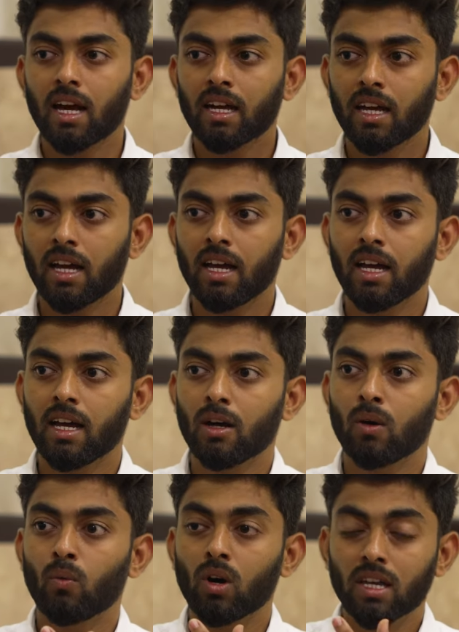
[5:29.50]
அங்கே
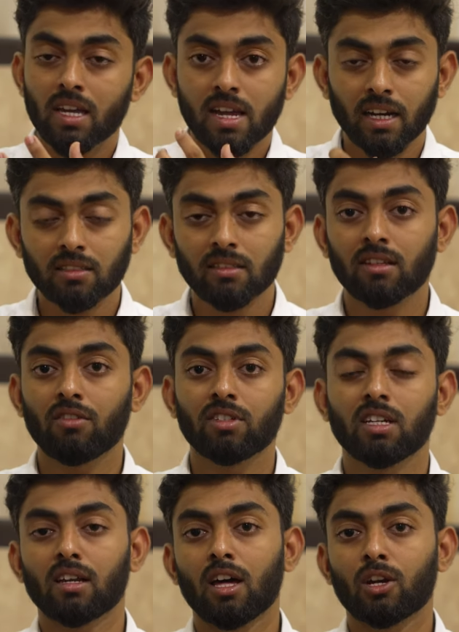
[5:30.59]
உங்களுக்கு கிடைச்ச சில
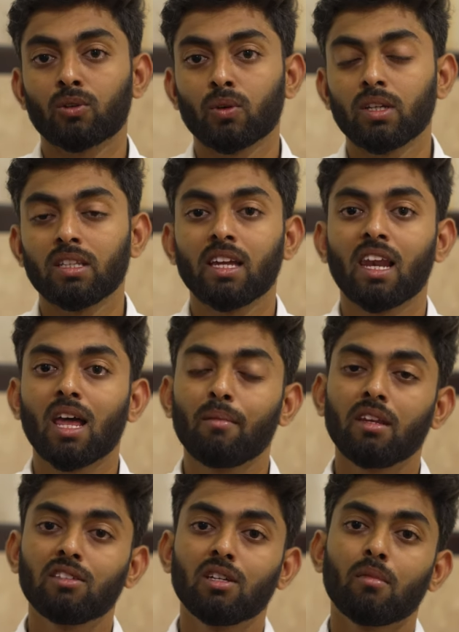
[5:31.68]
விஷயங்களாக இருக்கட்டும் இது
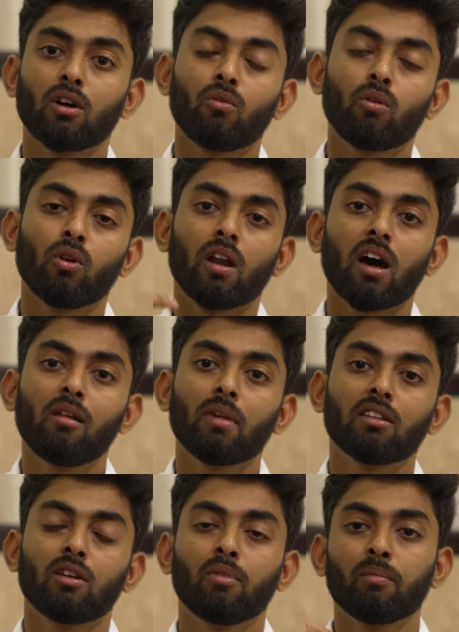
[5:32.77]
எல்லாமே நிச்சயமாக உங்களோட
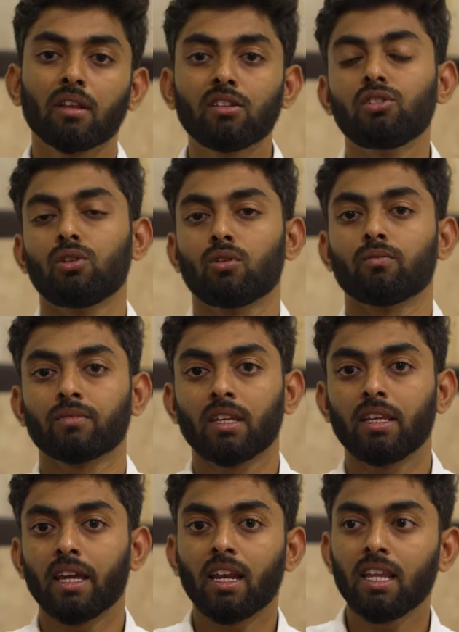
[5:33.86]
மனதில் போய் பதிஞ்சிருக்கும்
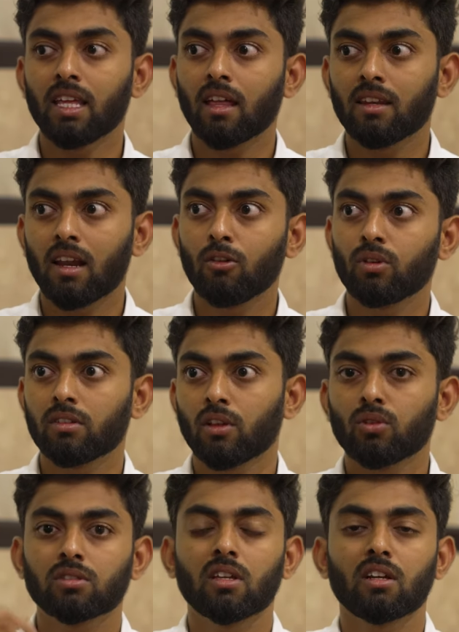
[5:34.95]
ஏன்னா நீங்கள் அதனால் ஒரு
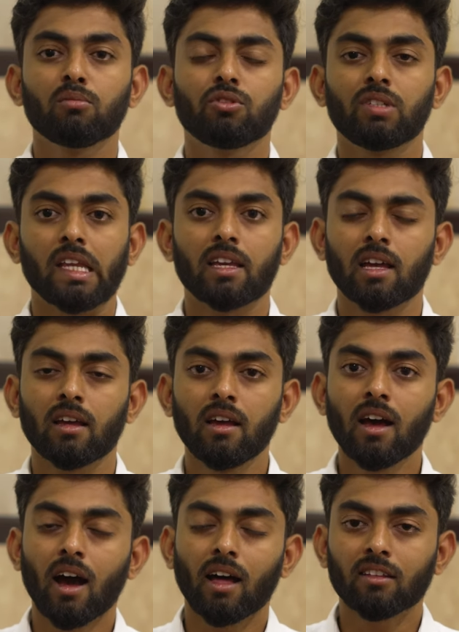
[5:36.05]
சந்தோஷத்தை அனுபவிச்சிருக்கீங்க
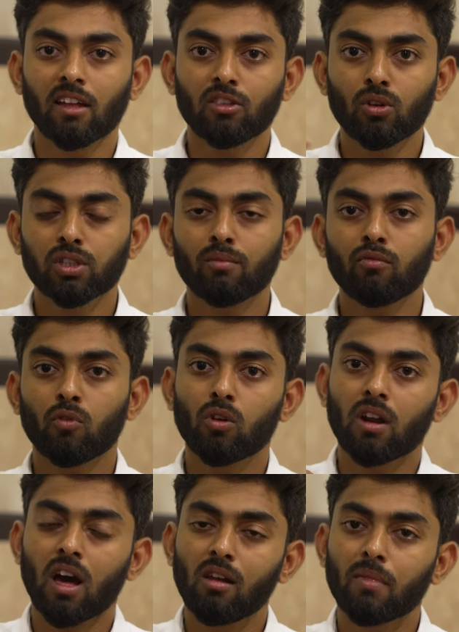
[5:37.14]
அந்த சந்தோஷம்
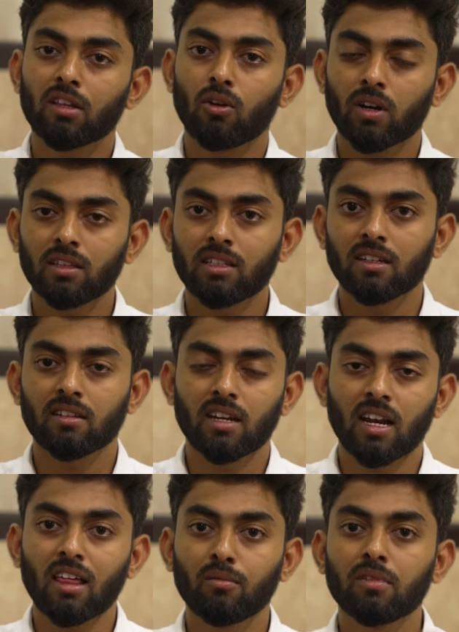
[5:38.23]
உங்களோட மனதில்
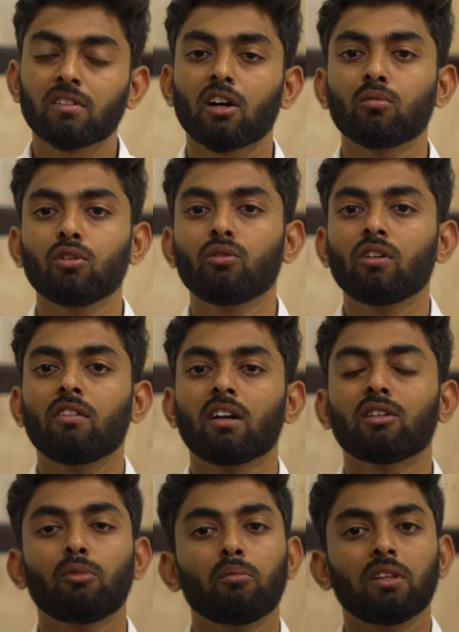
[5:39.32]
உட்காந்துருக்கிறதுனால அது மிஸ் ஆகும்போது உங்களுக்கு
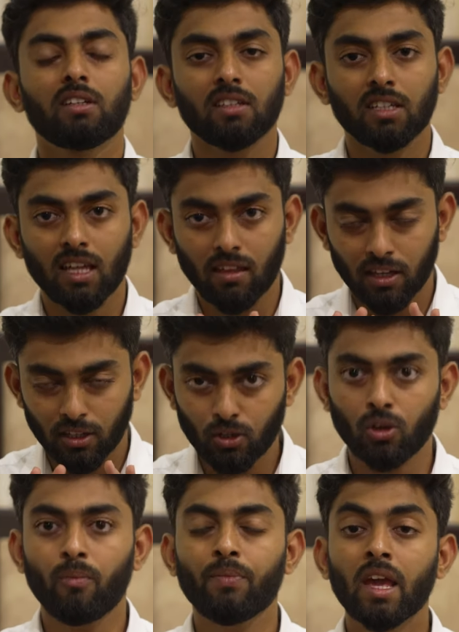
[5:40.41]
வருத்தம் என்பது இருந்துகிட்டே தான்
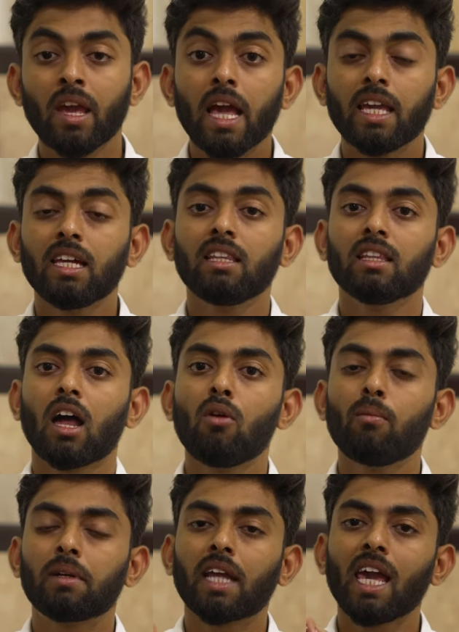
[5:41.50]
இருக்கும்
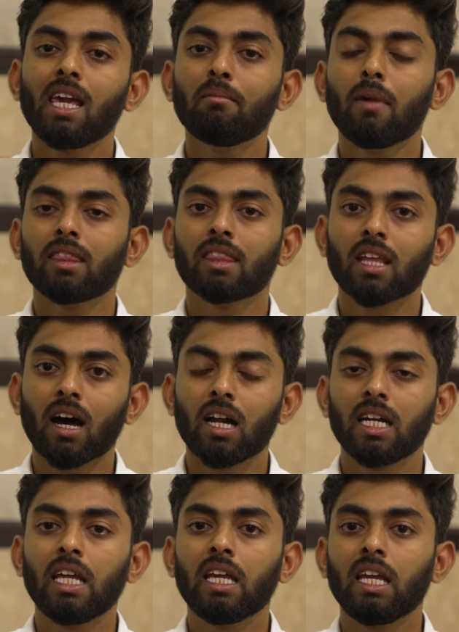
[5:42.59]
இருந்தாலும் டைமை
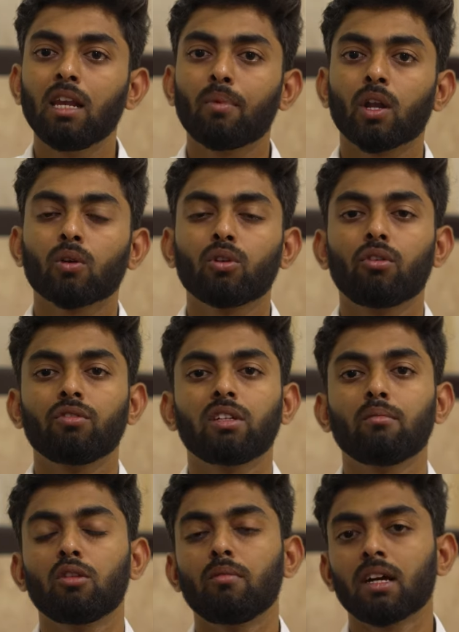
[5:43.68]
தாண்டி ஹீல் பண்ணக்கூடிய ஒரு
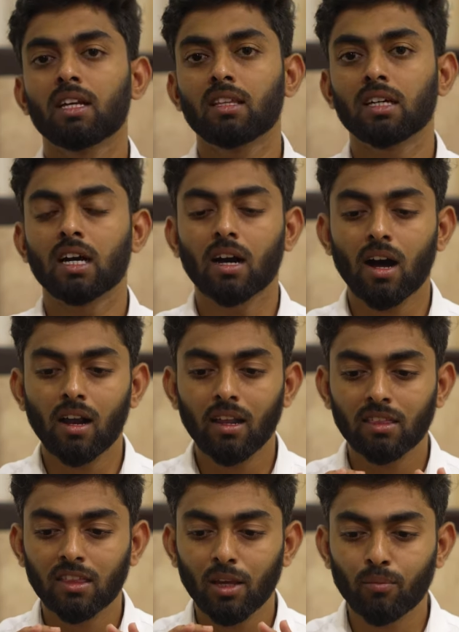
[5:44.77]
விஷயம் எதுவுமே கிடையாது
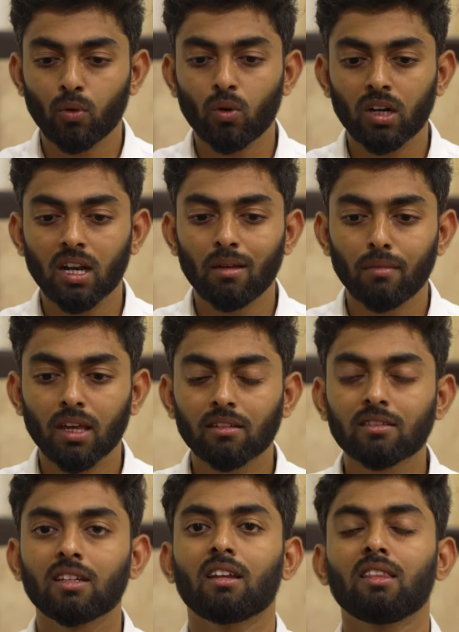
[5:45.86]
காலத்தை போன்ற மிக
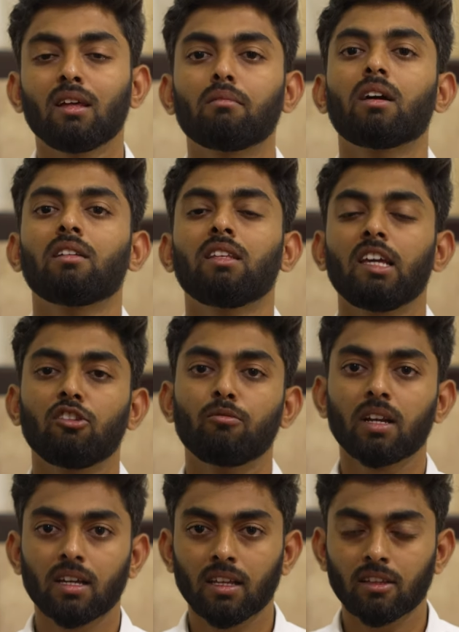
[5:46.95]
சிறந்த மருந்து
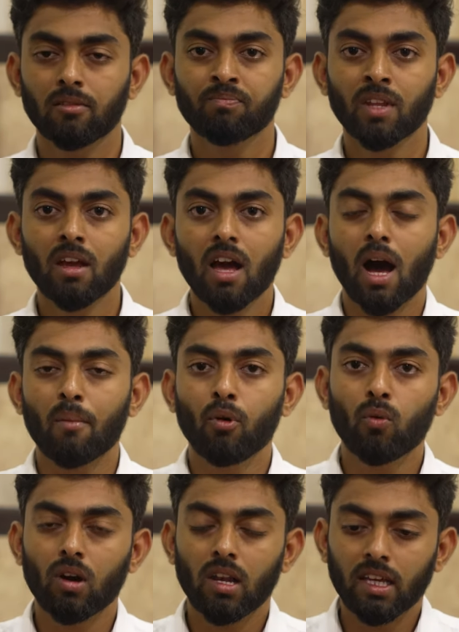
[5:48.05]
எதுவுமே கிடையாது அப்போ
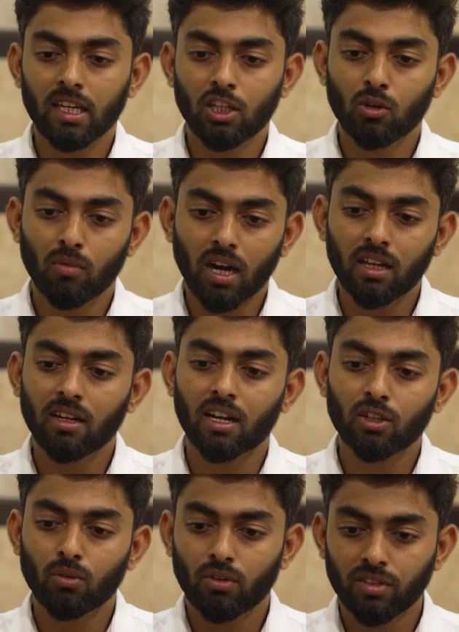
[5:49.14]
உங்களுக்கு இதுக்கு முன்னாடி
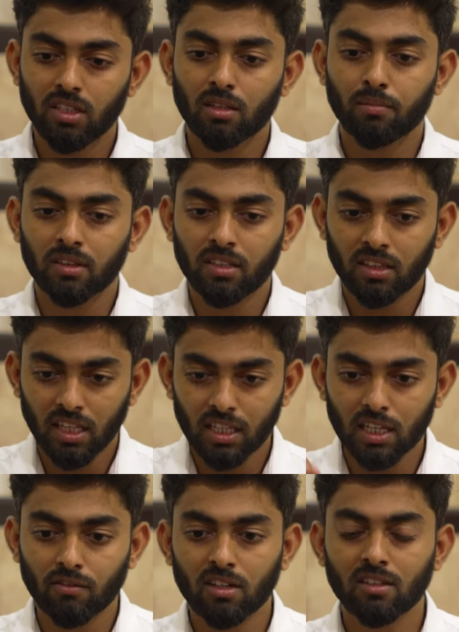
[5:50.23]
நடந்த ஒரு விஷயத்தை பற்றி
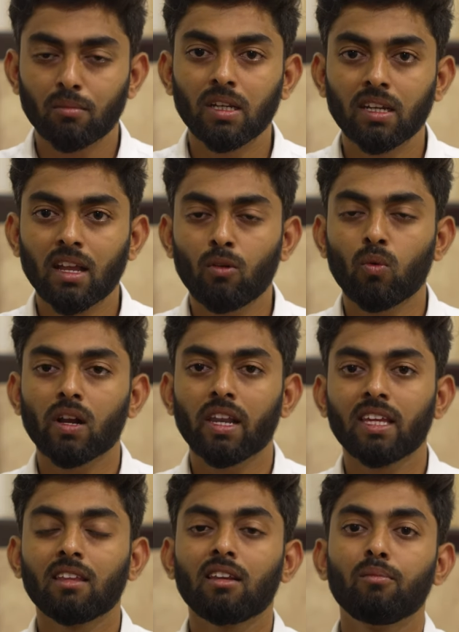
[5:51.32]
திங்கிங் வருது அப்படின்னா உங்களை
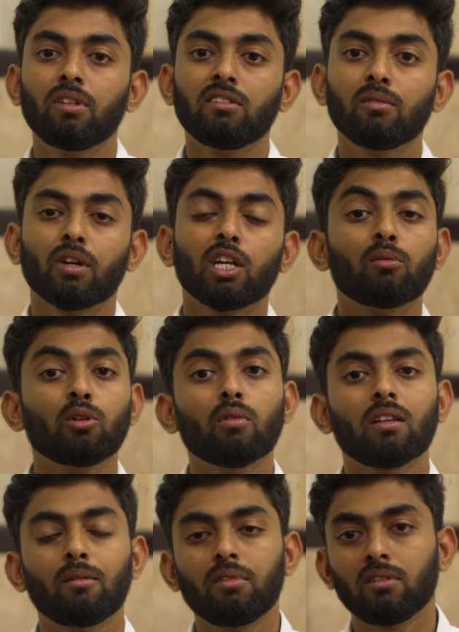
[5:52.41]
எதில் பிஸி பண்ணிக்க முடியுமோ
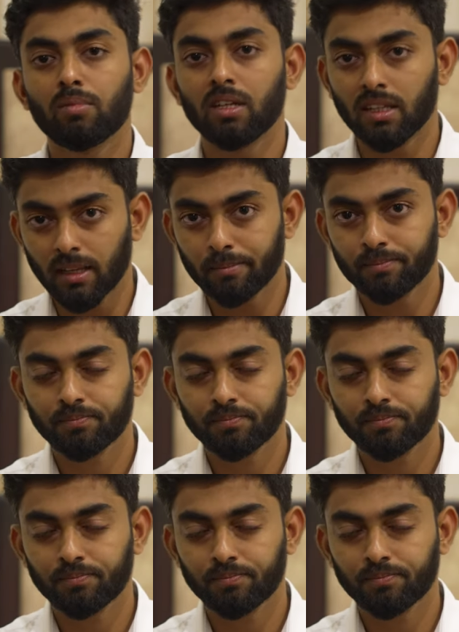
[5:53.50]
அதில் பிஸி பண்ணிக்கங்க